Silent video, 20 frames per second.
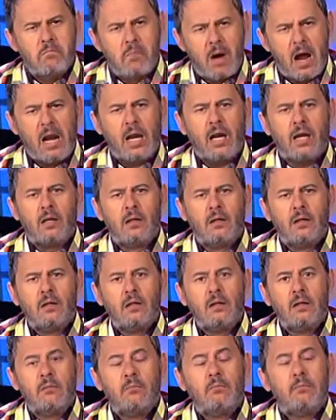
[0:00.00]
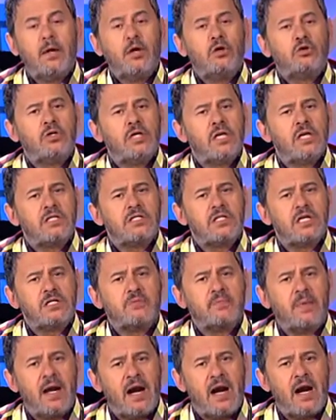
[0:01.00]
Vale, pero tienes que
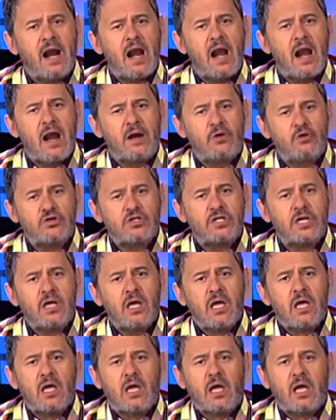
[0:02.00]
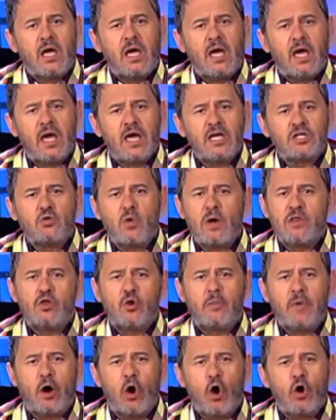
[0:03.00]
esperar a la noche, que es
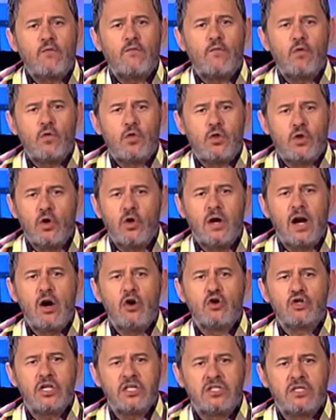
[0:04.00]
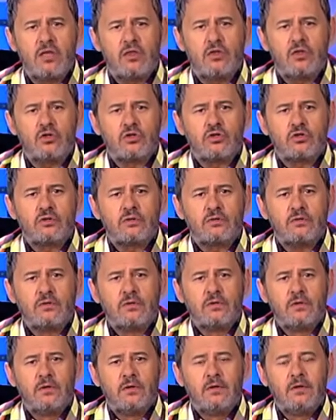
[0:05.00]
cuando mejor funcionan los hechizos.
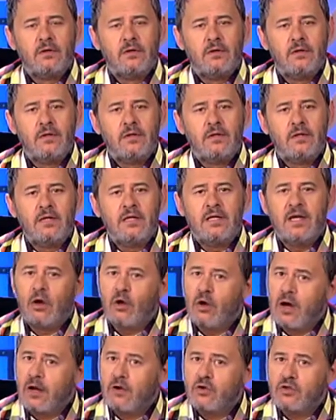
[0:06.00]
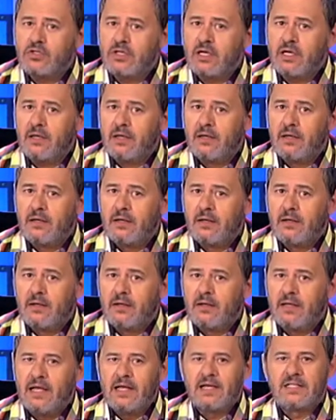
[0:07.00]
Llegó la noche
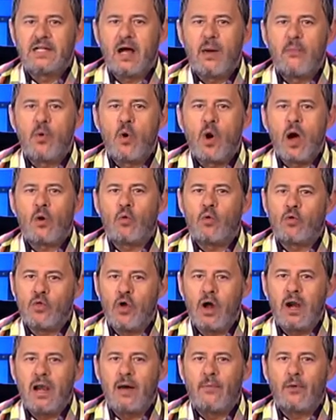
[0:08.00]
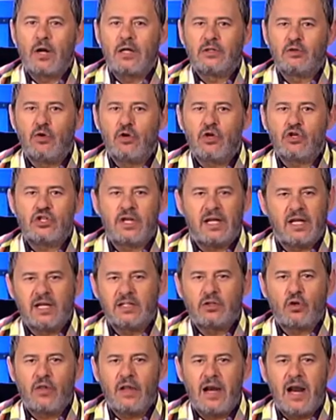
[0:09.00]
y el sapo acudió al laboratorio
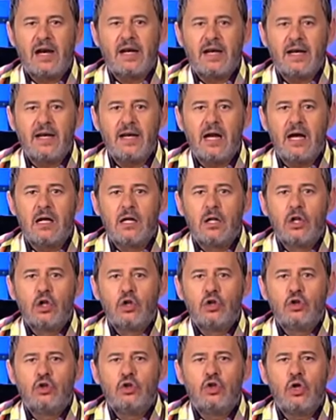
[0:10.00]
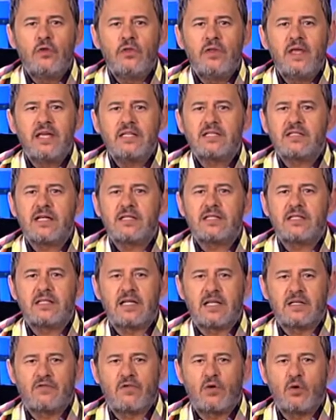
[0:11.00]
secreto de la reina, donde ésta se
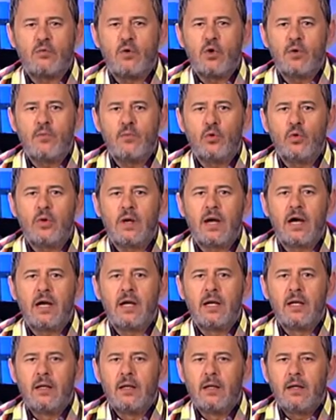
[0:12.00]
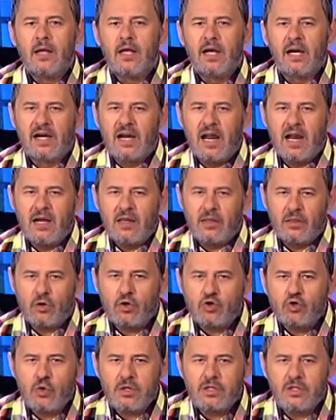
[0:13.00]
transformó en bruja y
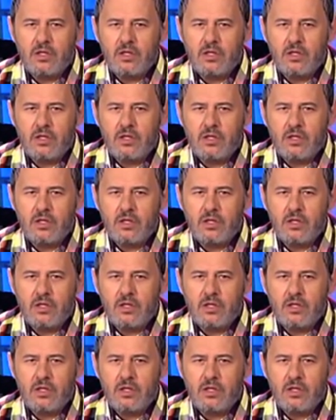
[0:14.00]
realizó su